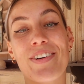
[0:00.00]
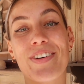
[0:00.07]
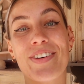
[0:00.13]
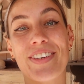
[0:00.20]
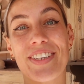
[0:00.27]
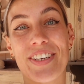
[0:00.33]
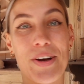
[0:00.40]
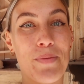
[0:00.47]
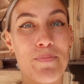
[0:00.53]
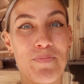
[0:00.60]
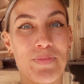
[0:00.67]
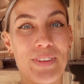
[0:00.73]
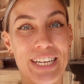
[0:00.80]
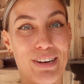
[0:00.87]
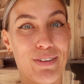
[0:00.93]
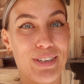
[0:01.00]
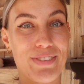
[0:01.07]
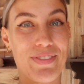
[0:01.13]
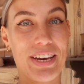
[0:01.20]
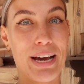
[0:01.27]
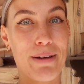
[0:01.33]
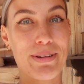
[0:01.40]
Und ähm, genau,
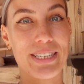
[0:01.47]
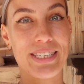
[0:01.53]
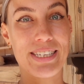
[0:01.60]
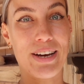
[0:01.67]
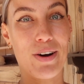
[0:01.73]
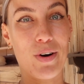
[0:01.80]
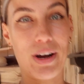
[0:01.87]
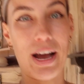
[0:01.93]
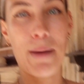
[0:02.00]
deswegen habe ich jetzt hier auch